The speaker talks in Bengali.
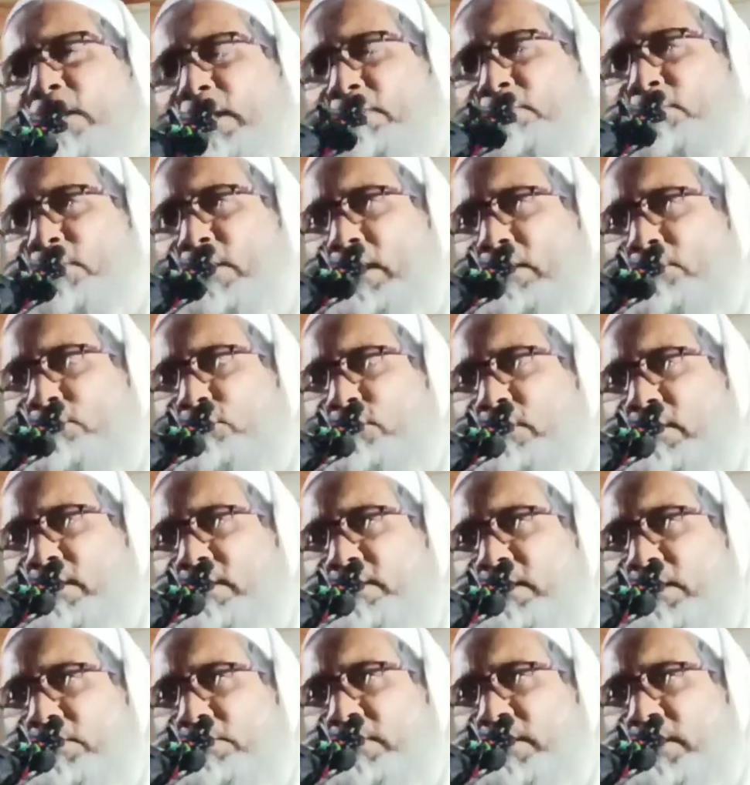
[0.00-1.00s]
দেহকে বলে
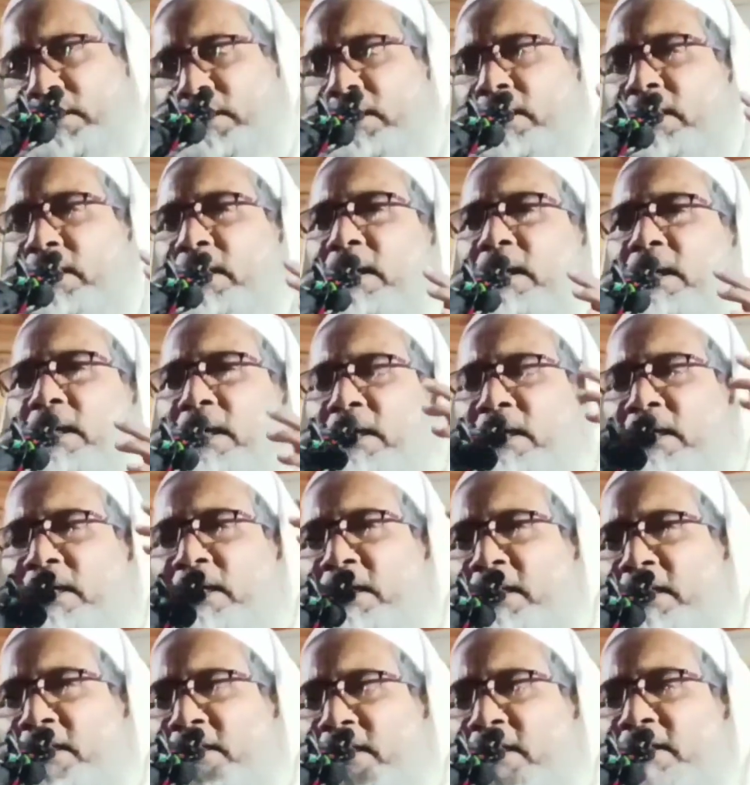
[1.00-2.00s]
ভুলে যাবে
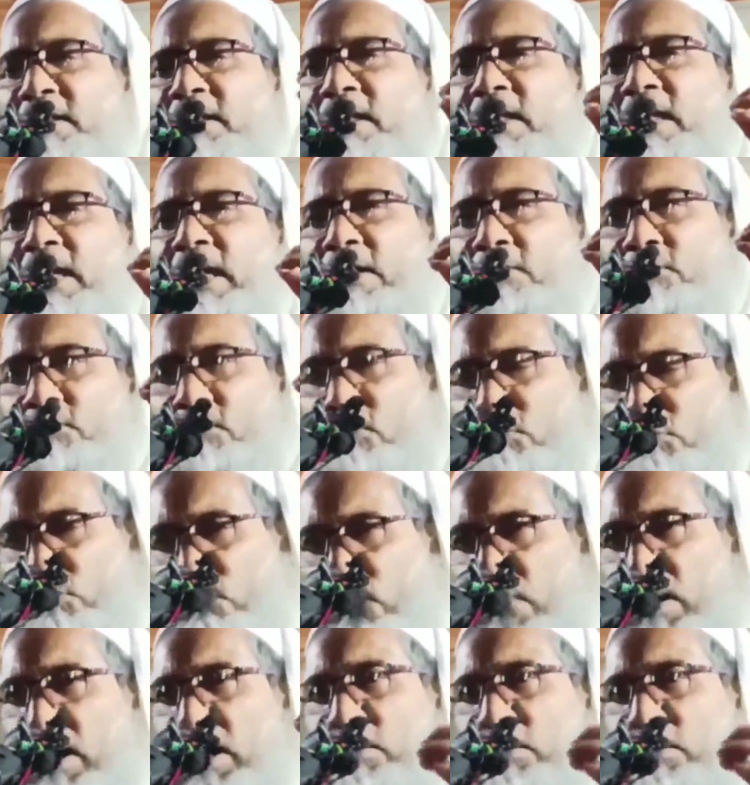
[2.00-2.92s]
নিজে যে একজন